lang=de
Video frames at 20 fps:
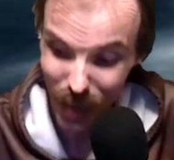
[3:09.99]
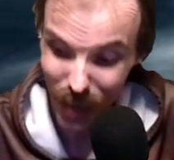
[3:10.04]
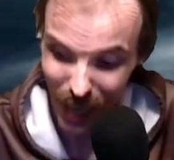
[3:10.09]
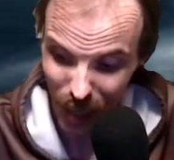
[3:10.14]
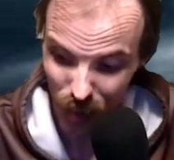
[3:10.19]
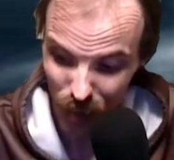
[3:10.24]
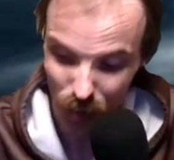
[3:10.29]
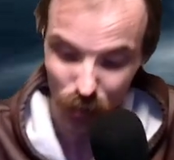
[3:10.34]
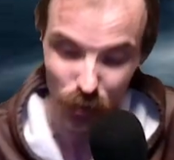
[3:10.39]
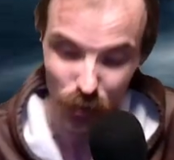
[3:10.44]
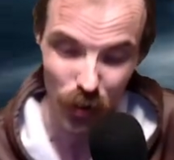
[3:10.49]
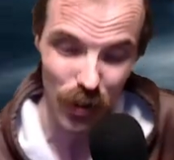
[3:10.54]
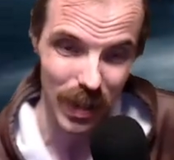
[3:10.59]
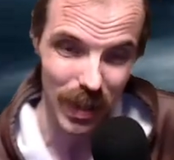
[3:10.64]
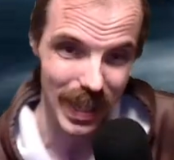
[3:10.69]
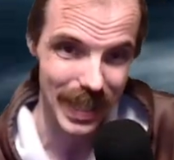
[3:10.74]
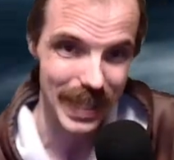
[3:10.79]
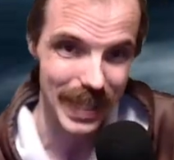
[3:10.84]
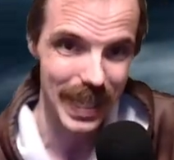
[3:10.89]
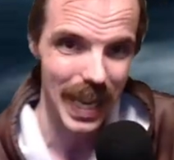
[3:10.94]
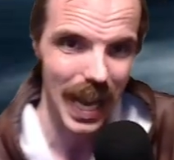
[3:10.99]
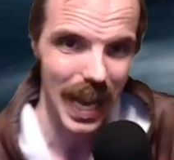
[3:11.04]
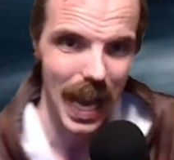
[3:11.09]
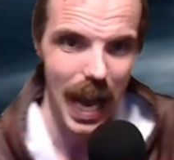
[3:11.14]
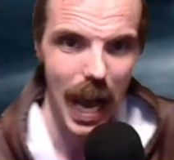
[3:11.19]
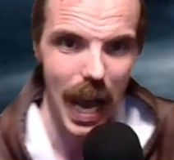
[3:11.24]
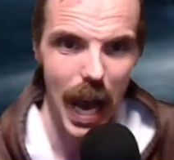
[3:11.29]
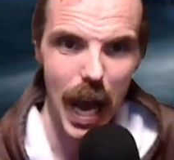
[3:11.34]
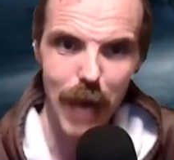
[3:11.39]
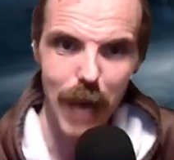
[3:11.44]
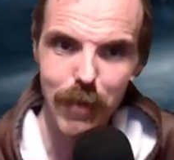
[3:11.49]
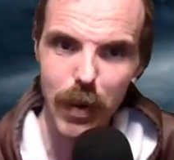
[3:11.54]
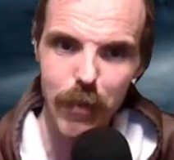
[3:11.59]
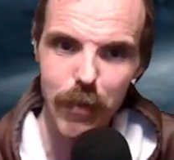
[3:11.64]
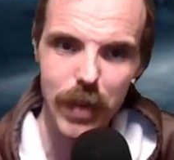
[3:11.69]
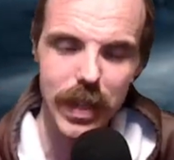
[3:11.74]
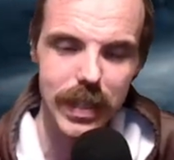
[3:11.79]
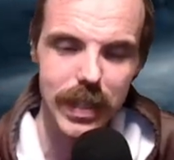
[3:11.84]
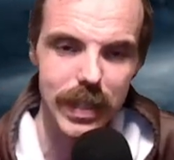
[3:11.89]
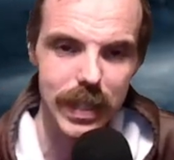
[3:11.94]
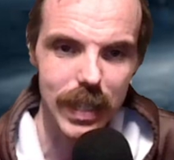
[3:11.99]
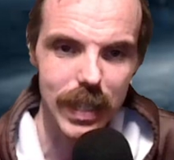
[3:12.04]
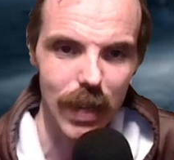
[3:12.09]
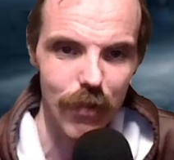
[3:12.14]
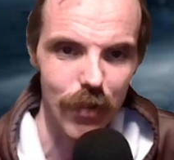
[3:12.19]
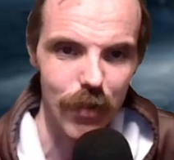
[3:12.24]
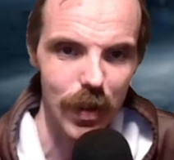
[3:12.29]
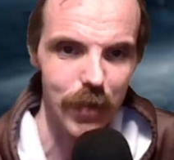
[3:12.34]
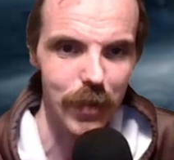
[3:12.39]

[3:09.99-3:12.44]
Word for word: Also wirklich hammermäßig der Film.